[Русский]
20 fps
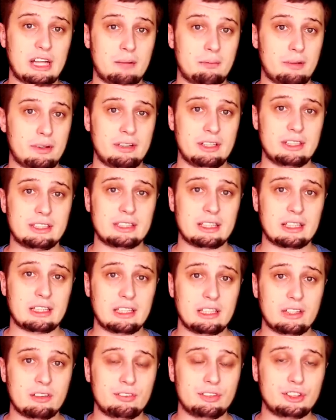а поверьте,
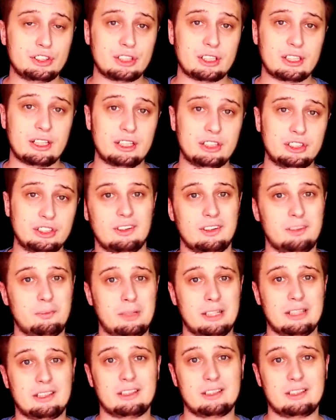таких выше крыш. Ребята,